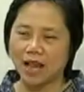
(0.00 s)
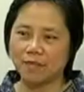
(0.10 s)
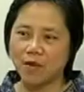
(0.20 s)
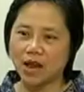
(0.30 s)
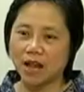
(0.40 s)
กา
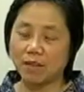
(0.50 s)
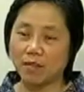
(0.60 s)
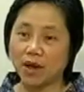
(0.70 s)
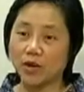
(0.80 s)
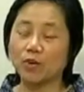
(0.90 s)
รป้องกัน
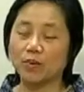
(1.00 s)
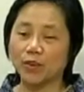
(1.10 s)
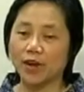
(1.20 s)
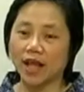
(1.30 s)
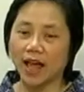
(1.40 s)
ภาวะกระดูกพ
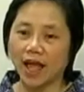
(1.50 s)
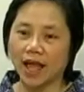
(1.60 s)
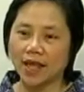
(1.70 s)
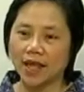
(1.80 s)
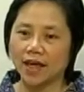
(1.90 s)
รุนนะคะ
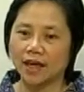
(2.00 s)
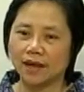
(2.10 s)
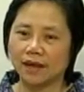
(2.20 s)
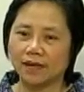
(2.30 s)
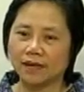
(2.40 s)

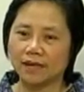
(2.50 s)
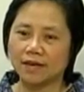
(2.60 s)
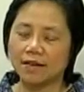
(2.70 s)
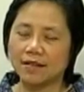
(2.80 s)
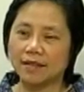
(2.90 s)

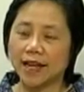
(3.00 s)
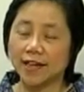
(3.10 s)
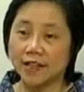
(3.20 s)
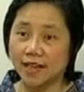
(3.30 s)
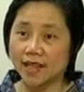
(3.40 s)
ก็คือ
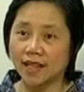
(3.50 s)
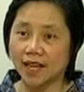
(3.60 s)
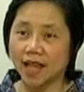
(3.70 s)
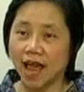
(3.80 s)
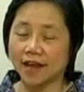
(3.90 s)
เน้นที่
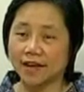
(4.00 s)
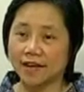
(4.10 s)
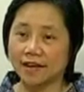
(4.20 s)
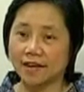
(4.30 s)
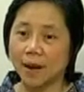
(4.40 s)
การ
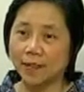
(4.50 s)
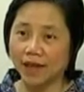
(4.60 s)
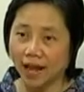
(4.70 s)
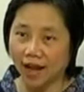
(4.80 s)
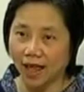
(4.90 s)
รับป
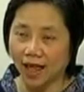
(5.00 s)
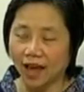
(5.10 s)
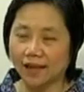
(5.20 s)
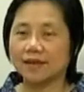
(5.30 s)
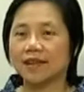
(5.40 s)
ระทานอา
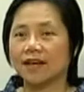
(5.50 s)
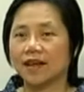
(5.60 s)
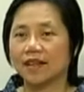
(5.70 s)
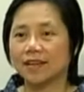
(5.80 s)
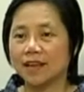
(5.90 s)
หาร
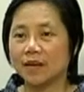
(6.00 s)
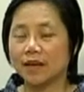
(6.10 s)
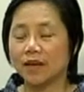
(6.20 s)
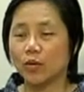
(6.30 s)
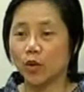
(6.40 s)
ที่
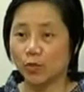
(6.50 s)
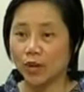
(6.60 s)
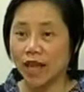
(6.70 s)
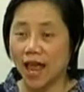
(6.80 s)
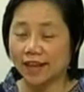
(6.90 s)
อุดม
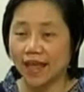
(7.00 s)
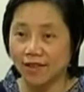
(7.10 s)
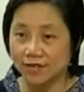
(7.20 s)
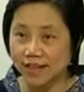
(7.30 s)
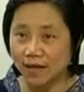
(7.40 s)
ด้วยธาตุแค
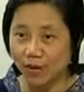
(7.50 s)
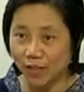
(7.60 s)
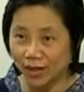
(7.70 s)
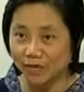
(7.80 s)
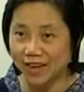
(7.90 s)
ลเซียมและ
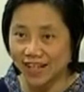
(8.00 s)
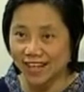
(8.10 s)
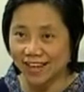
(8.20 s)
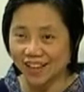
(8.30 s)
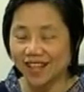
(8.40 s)
วิตามิน
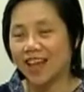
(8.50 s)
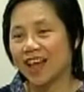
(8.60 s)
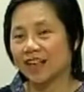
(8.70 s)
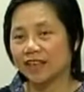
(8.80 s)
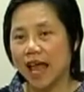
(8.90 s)
ดี
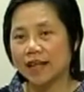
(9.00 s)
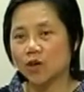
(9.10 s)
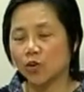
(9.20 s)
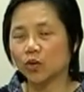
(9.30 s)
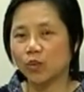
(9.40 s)
ธาตุ
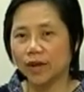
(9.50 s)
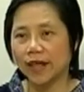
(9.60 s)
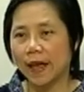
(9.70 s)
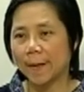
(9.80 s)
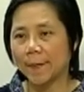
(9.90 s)
สองตัว
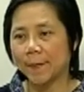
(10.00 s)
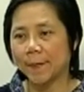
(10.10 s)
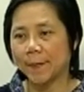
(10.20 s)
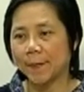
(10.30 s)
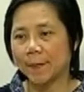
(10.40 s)
นี้
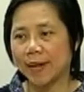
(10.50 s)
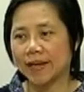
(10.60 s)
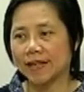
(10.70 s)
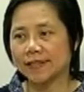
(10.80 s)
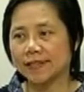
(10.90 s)
เป็
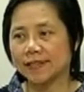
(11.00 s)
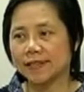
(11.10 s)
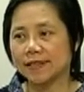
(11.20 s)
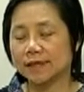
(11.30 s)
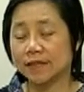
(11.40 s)
น
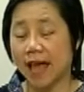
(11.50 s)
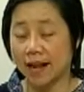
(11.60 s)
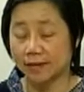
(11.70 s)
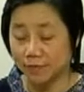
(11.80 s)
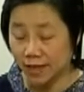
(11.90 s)

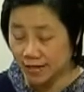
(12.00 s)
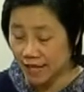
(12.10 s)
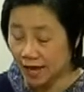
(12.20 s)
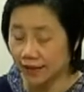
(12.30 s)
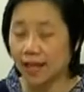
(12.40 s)
สารเหมือน
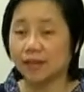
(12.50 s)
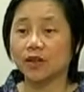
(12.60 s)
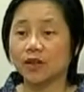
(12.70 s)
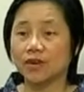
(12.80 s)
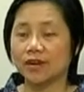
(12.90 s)
สารตั้ง
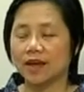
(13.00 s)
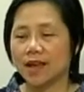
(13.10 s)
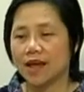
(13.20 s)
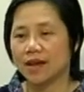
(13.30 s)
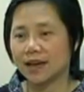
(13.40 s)
ต้น
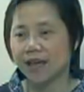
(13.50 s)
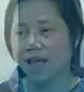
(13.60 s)
ใน